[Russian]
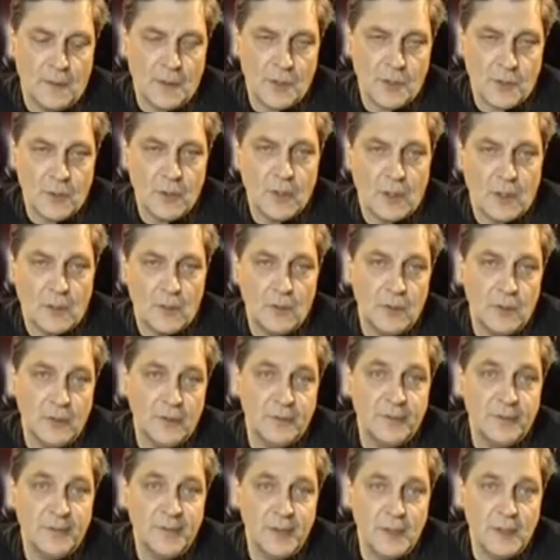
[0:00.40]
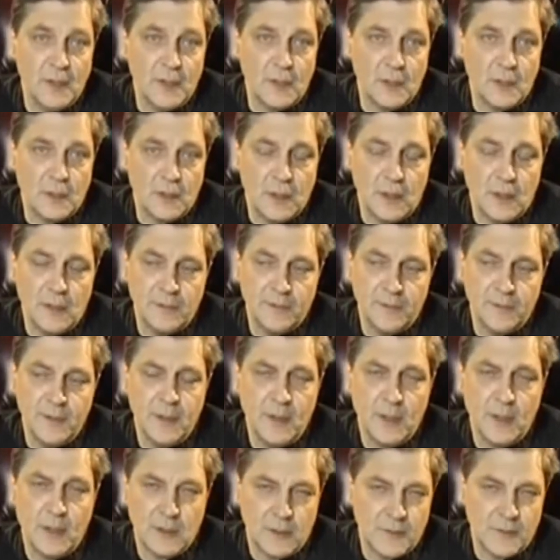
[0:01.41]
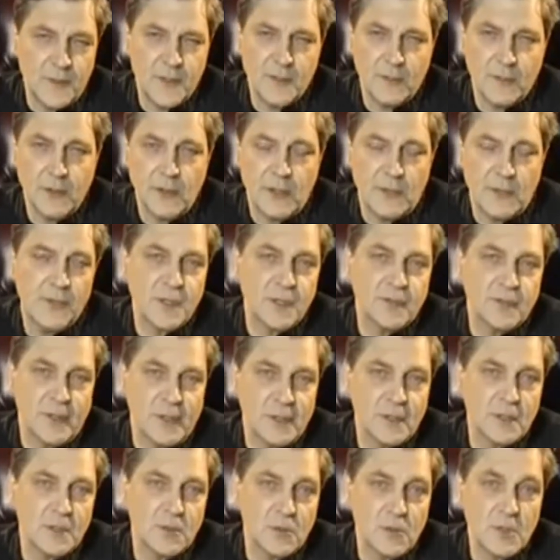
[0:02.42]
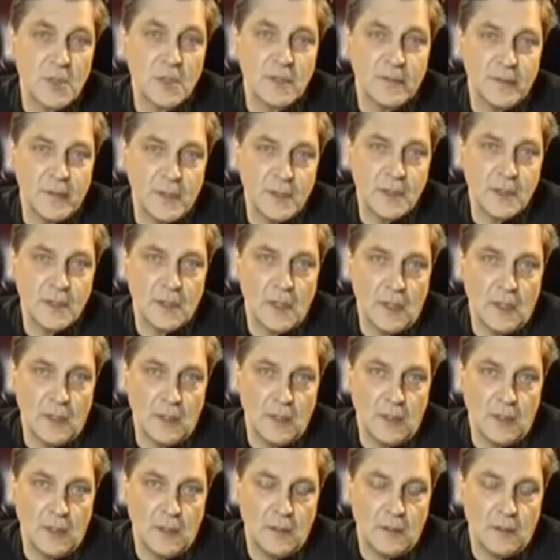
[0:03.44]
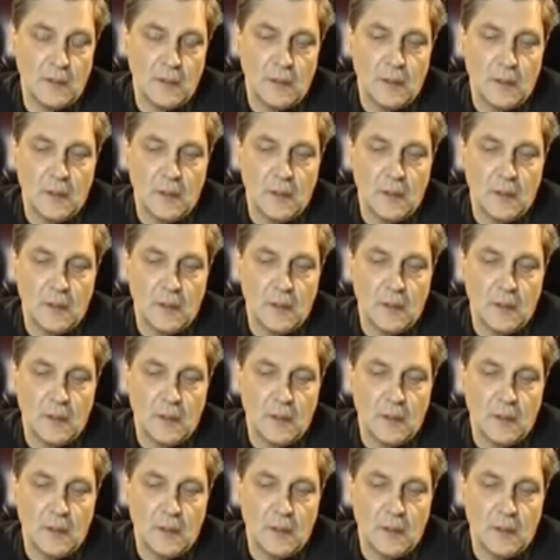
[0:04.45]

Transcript: что такое вера. Да? Вера – это всего-навсего отсутствие знания.